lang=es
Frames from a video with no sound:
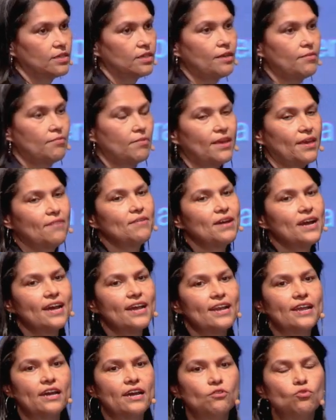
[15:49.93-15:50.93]
¿Qué, va a
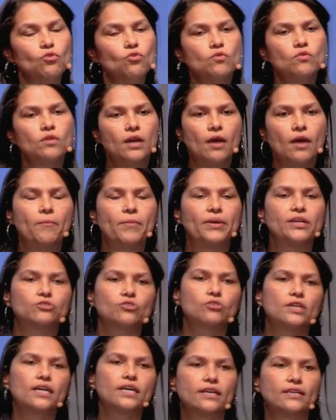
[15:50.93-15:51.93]
ganar una
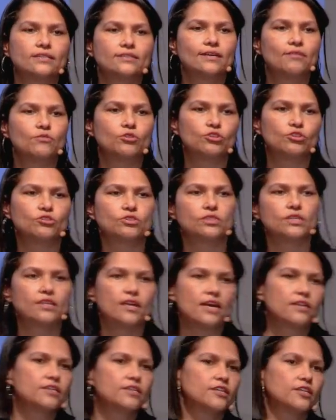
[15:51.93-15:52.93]
persona que es
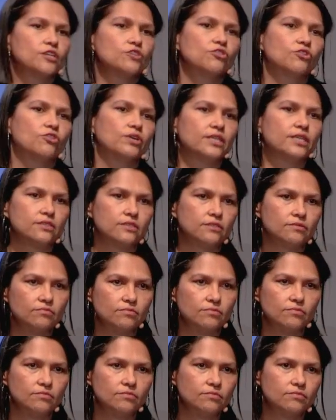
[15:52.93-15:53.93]
laboriosa de alguien que no lo es?